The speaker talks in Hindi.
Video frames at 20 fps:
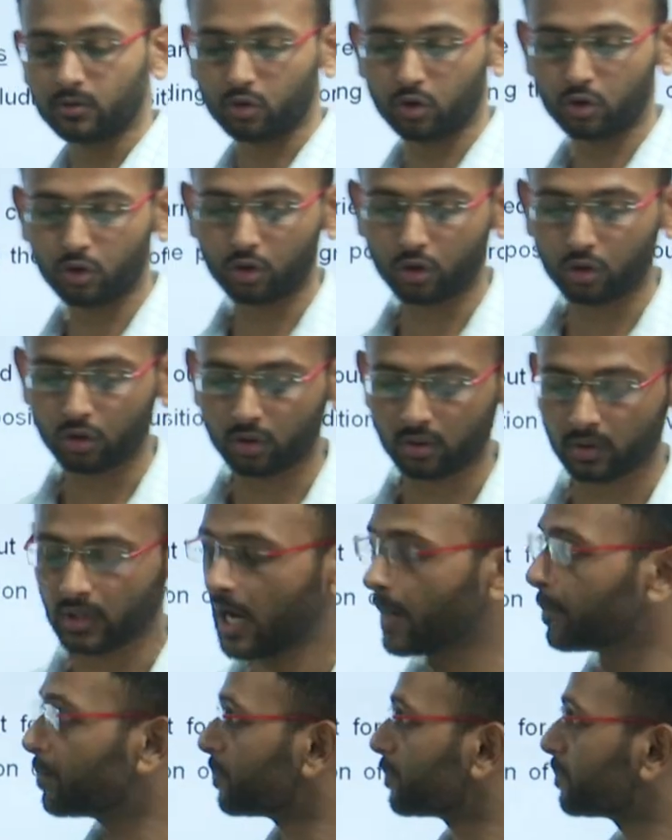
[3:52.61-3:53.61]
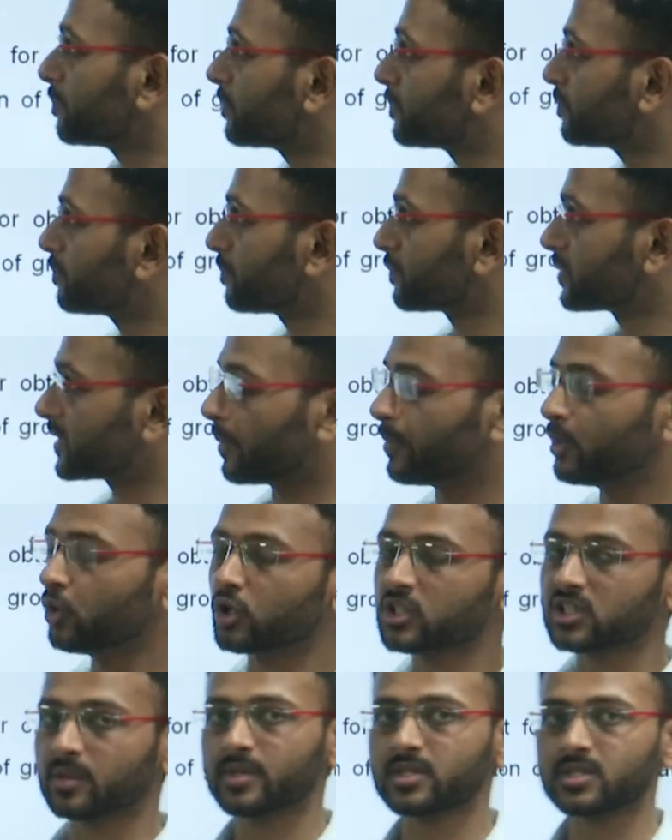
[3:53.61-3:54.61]
सो so, आप सभी
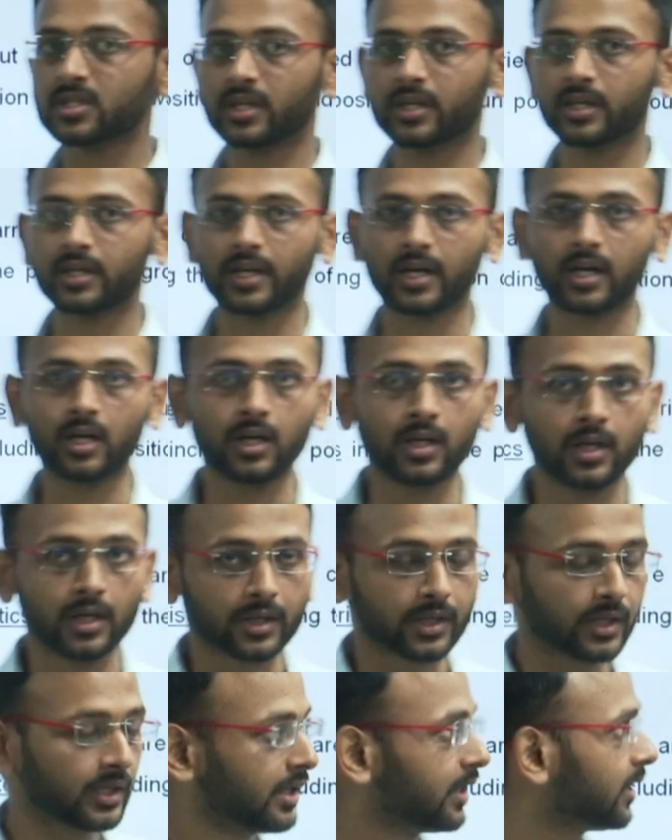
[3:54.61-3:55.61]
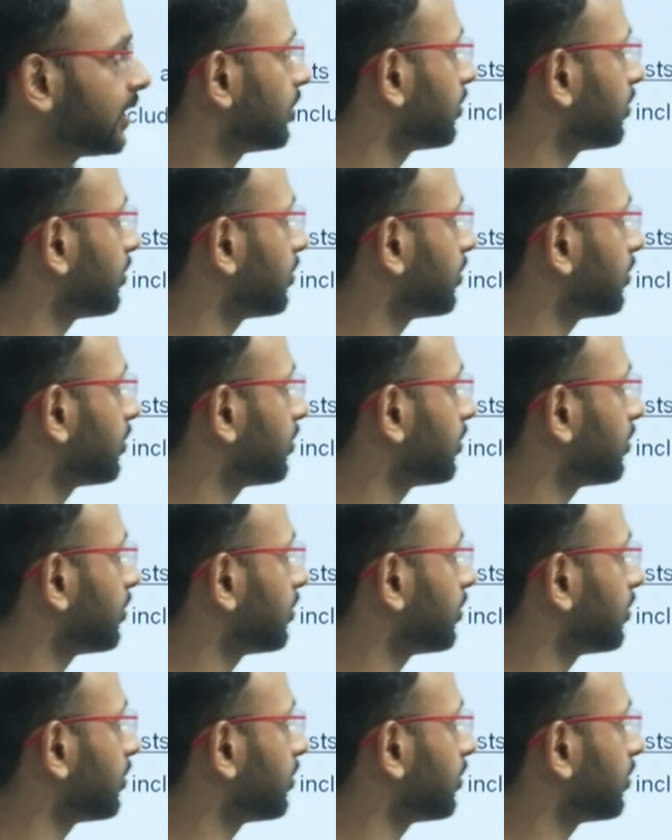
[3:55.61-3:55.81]
लोग समझते हैं क्या कि